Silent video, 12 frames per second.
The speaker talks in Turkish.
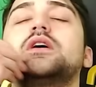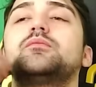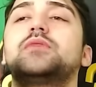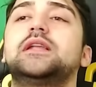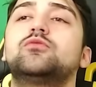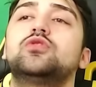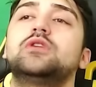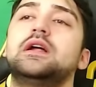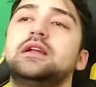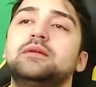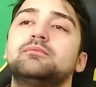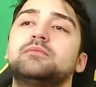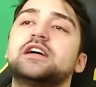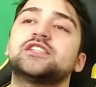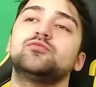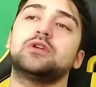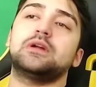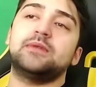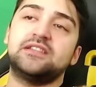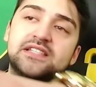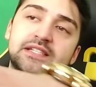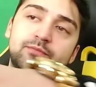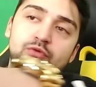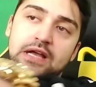Benim rüyaların maksimum
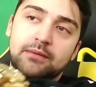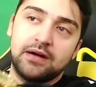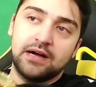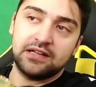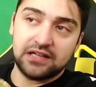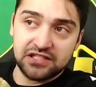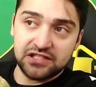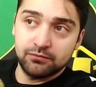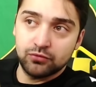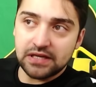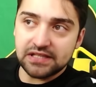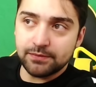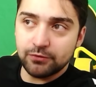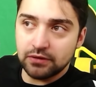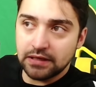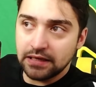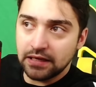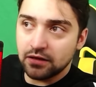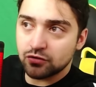olabilitesi bu galiba arkadaşım. Bu nasıl bir rüya ya?